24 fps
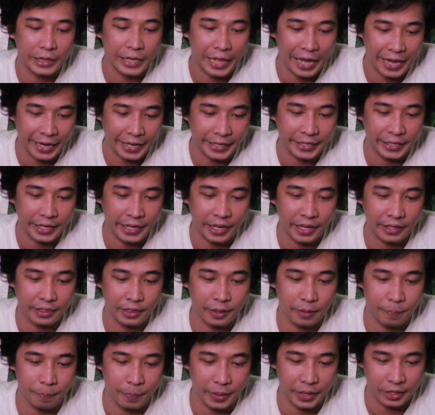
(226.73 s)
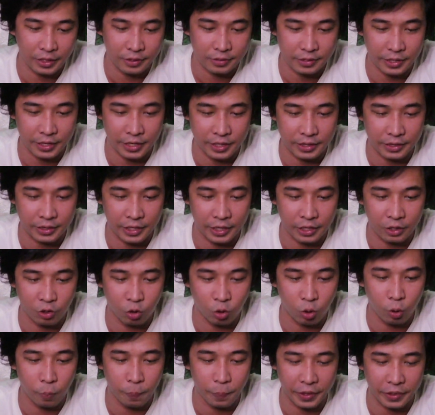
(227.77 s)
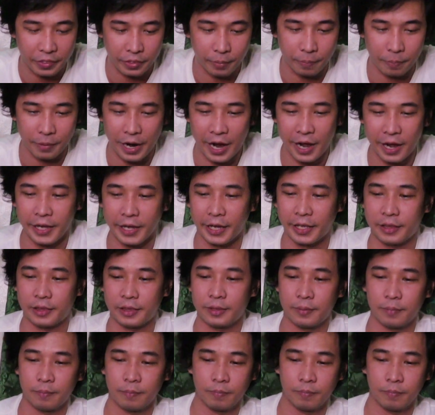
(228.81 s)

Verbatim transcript: line at the base and then open the bracket.